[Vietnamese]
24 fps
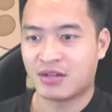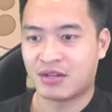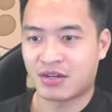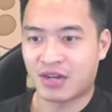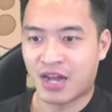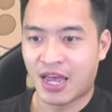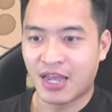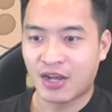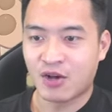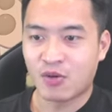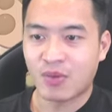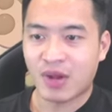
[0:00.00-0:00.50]

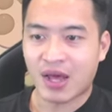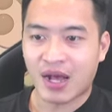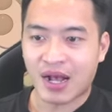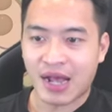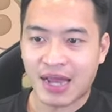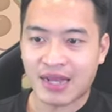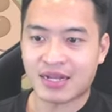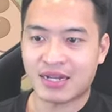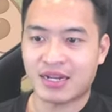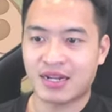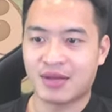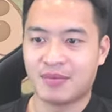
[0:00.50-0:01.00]
Đấy cũng là
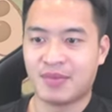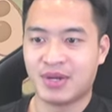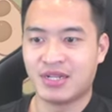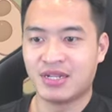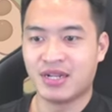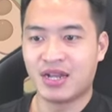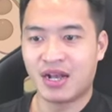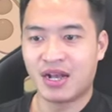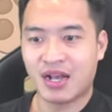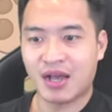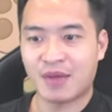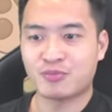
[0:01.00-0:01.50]
cách để mình
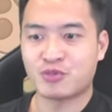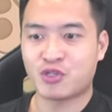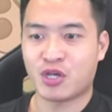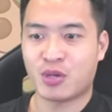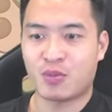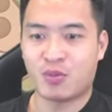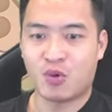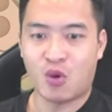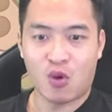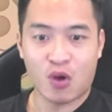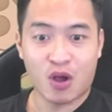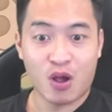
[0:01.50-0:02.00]
nâng cấp cho
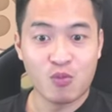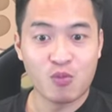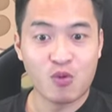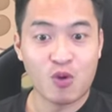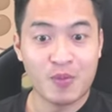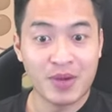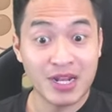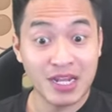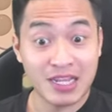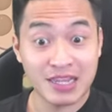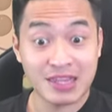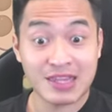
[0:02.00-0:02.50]
em ngộ không của
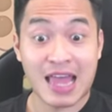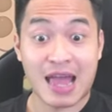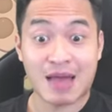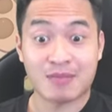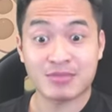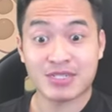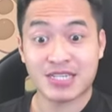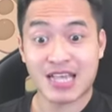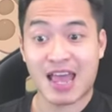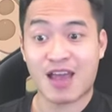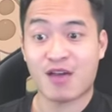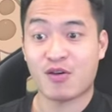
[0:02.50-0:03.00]
mình lên tám
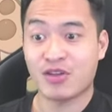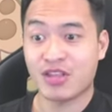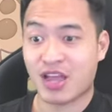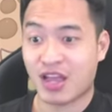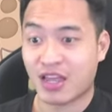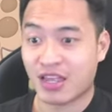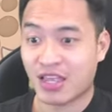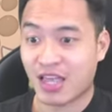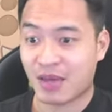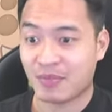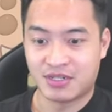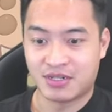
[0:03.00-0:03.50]
sao ấy nha
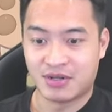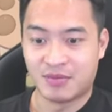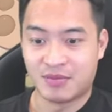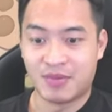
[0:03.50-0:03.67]
anh em.